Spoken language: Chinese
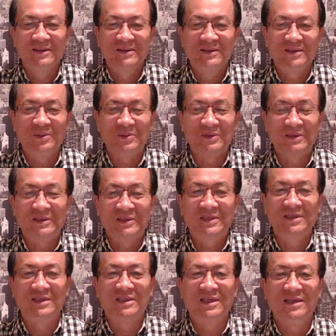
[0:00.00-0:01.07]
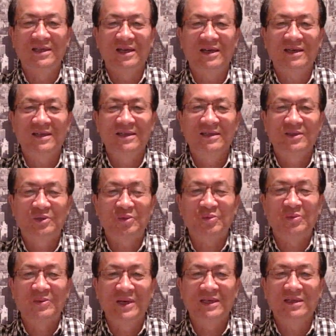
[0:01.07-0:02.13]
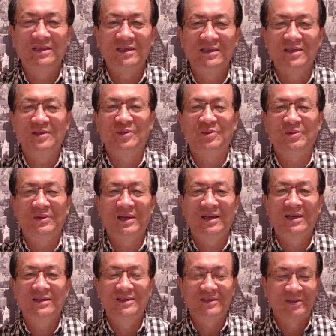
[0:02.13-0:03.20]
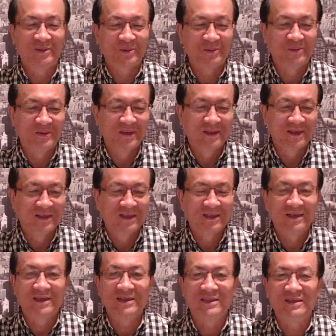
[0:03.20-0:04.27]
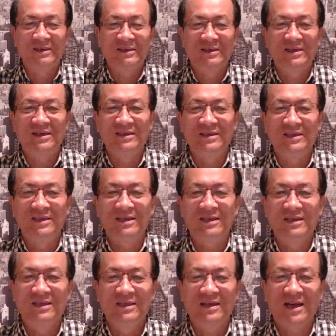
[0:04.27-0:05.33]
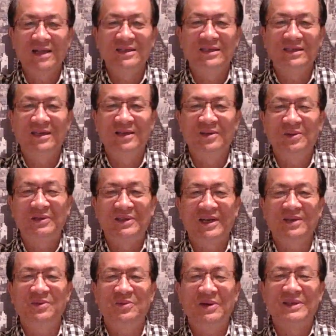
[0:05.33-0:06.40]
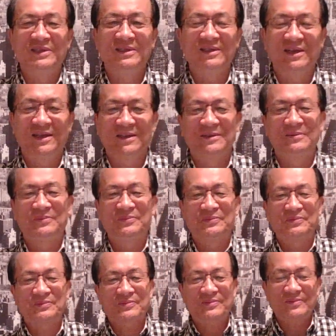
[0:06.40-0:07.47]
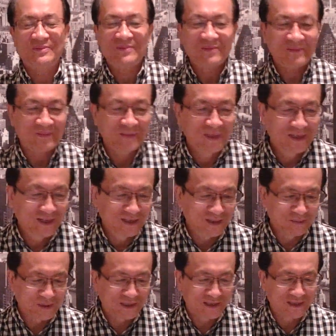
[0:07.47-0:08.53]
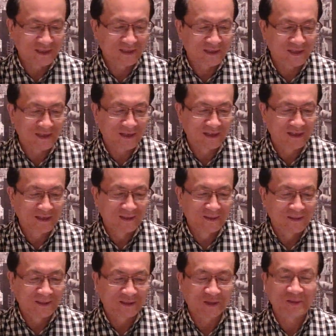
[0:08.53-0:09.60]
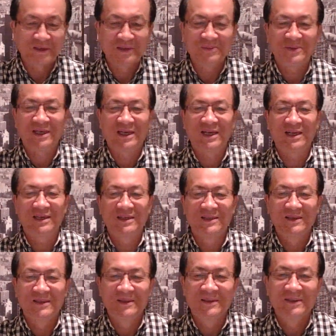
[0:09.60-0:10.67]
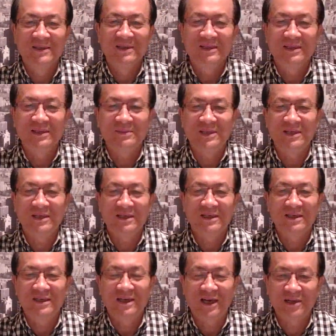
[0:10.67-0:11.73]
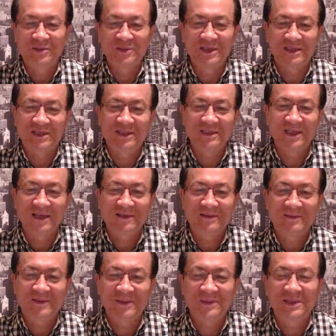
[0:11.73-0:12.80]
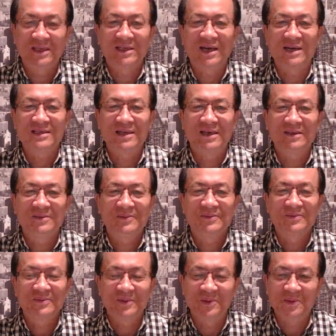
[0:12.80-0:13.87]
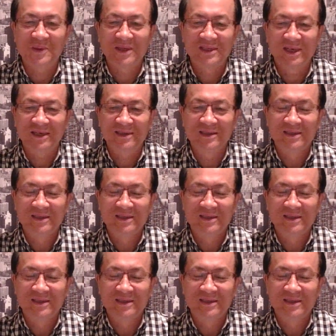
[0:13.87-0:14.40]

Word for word: 有这个自身的哈主观上的因素啊，其中和这个个人的感情还有很大的关系啊。那么这是一个小题目哈，那么还有一些事件，那么再谈谈关于呢